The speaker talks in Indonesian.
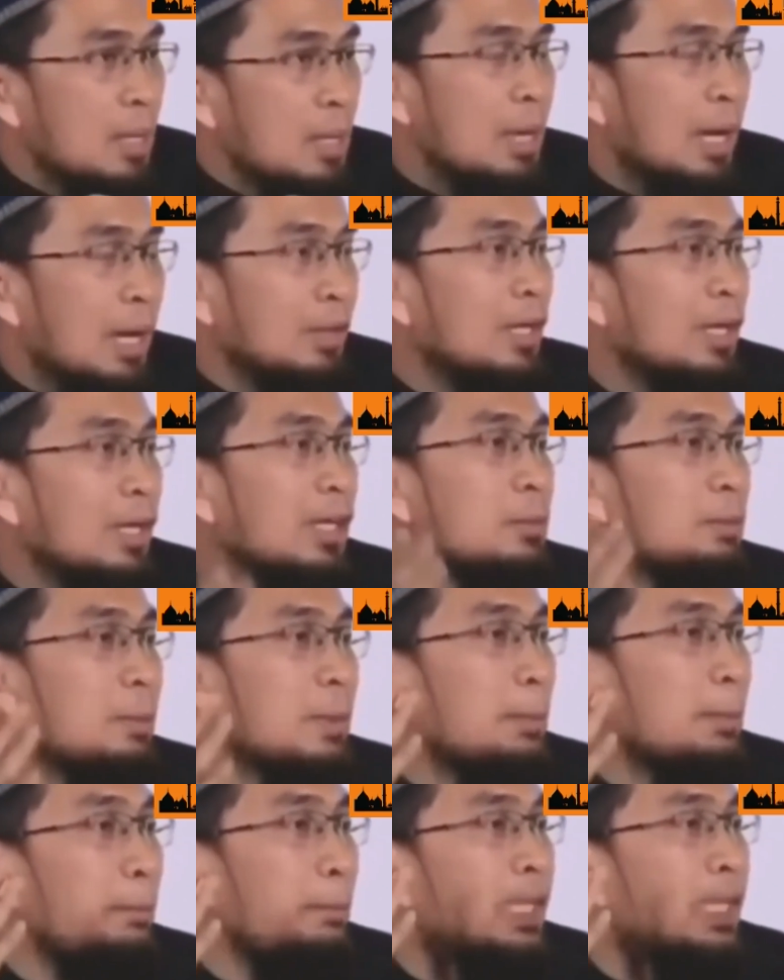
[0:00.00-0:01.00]
Katakan
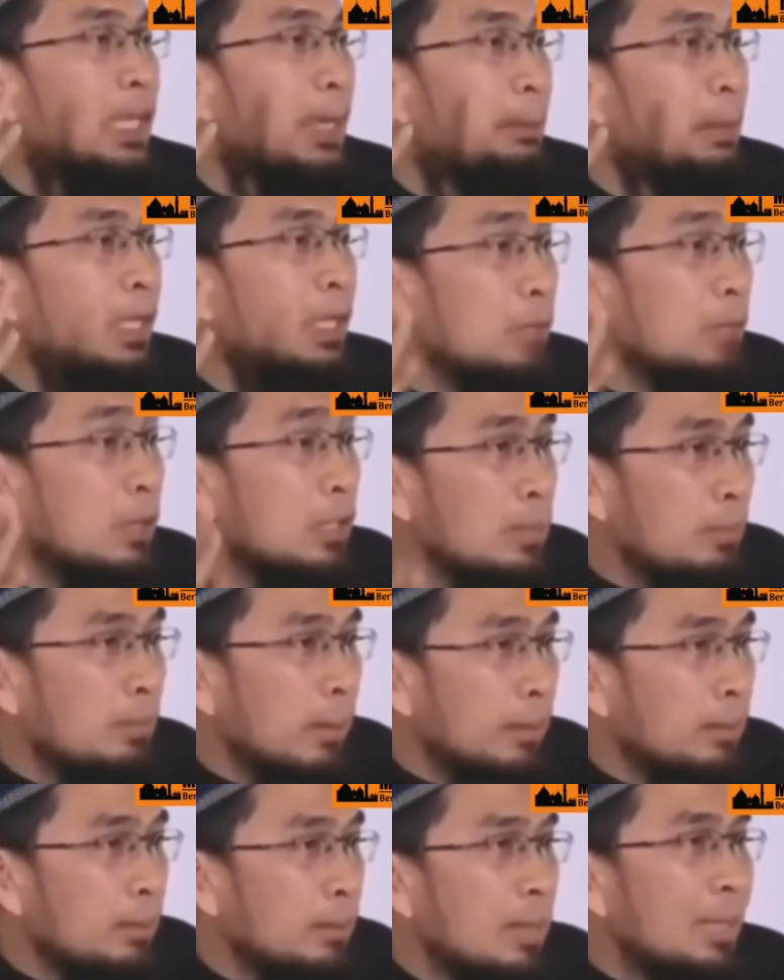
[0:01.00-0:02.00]
pada pria-pria
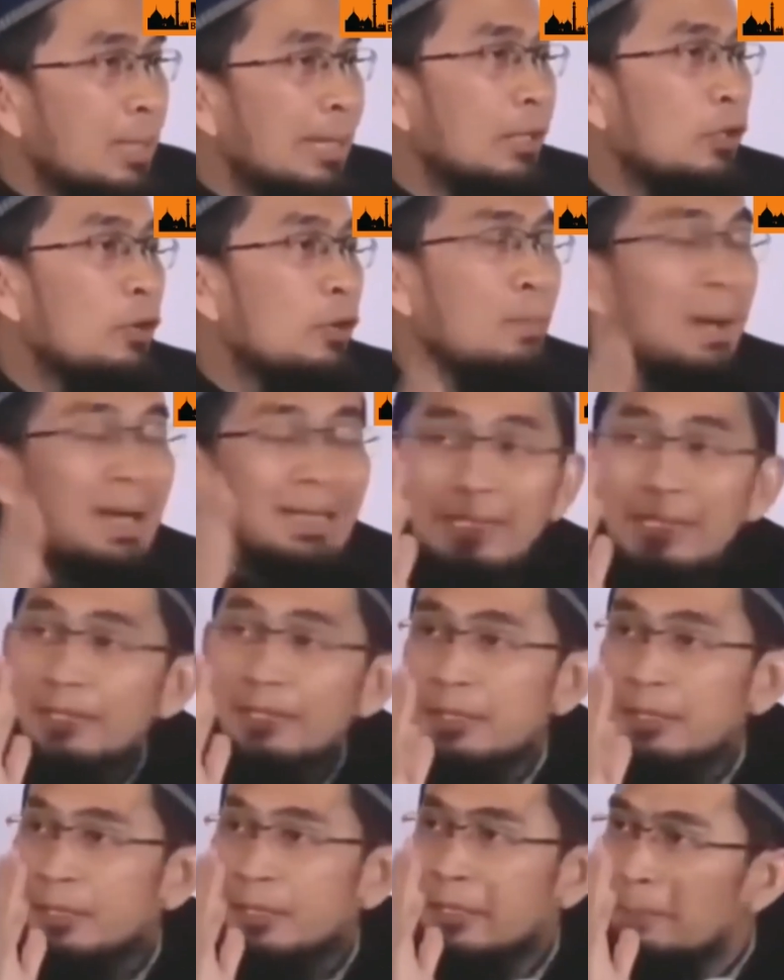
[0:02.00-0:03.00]
beriman, kalau
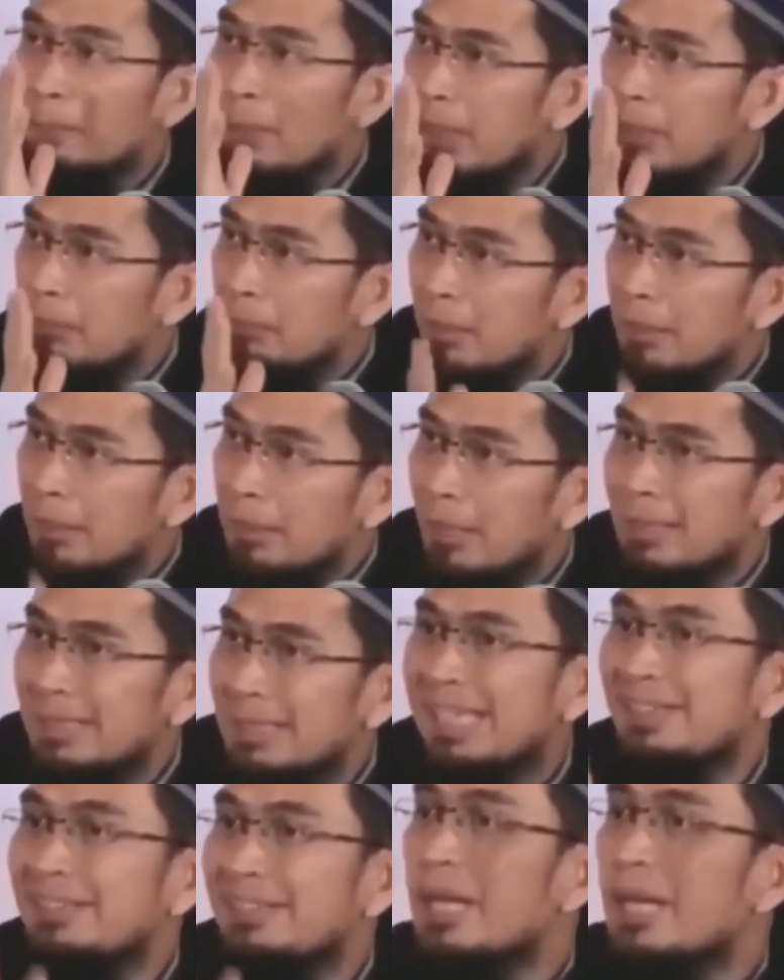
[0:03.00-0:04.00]
matanya ingin dipakai melihat,
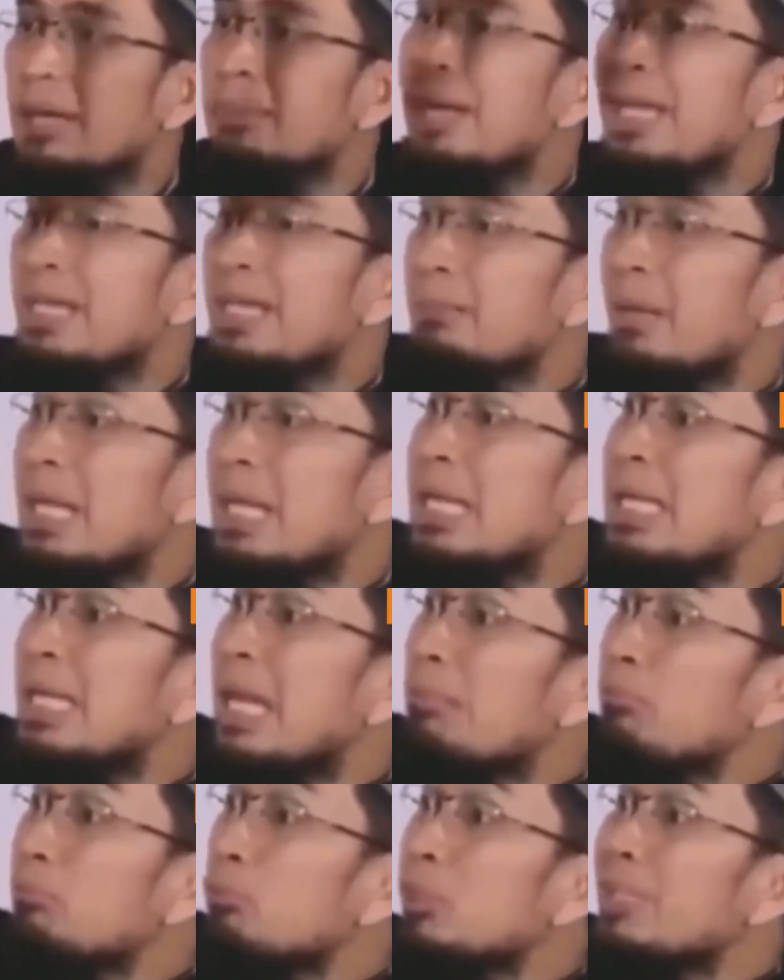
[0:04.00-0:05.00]
lihat yang baik-baik,
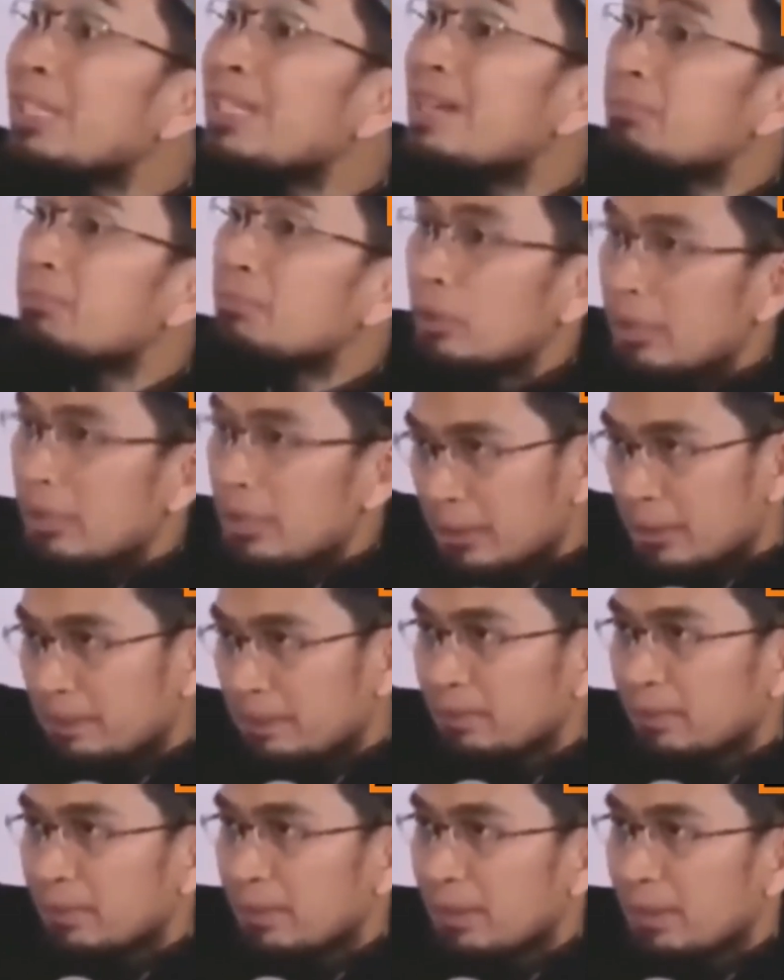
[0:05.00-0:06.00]
yang mulia-mulia.
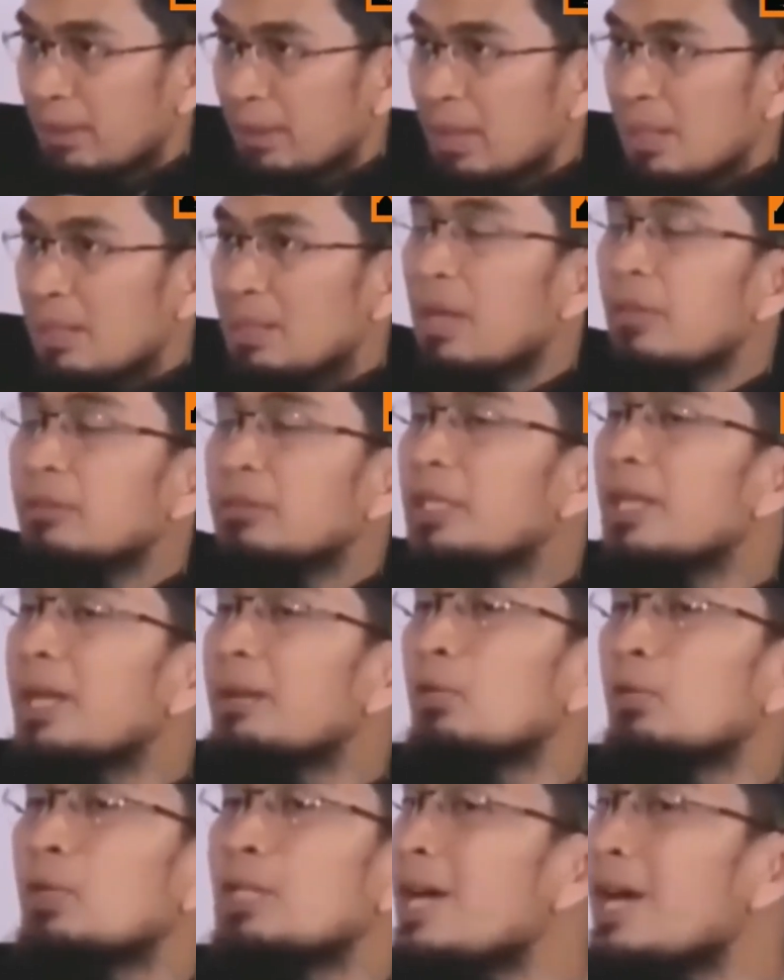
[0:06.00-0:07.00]
Yang tidak
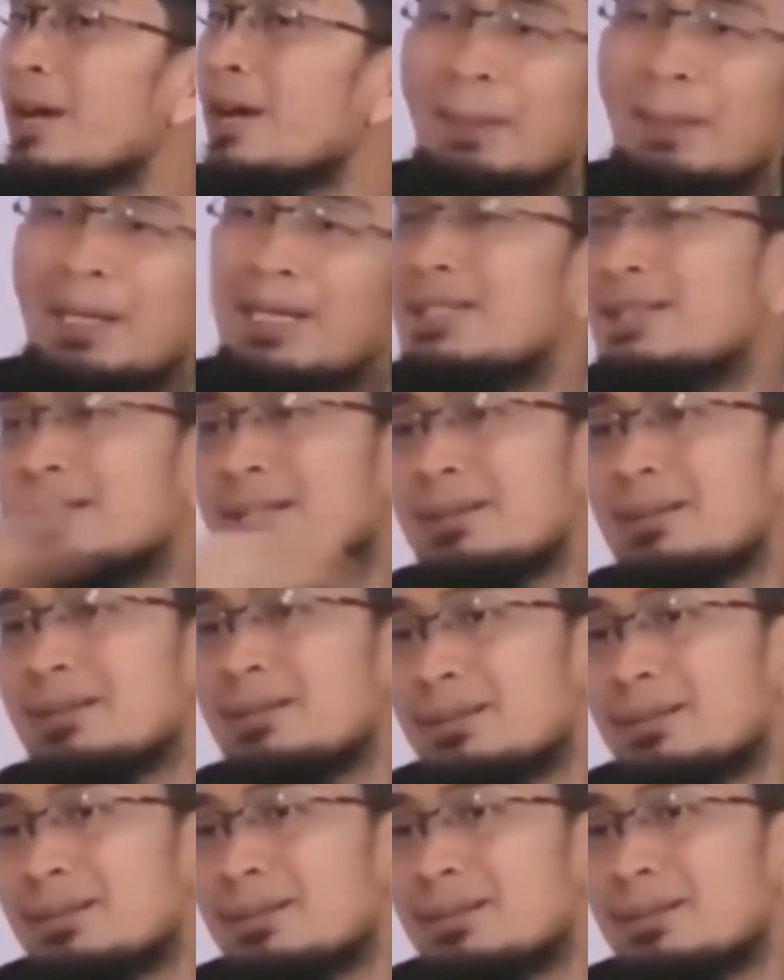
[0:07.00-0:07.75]
mulia palingkan.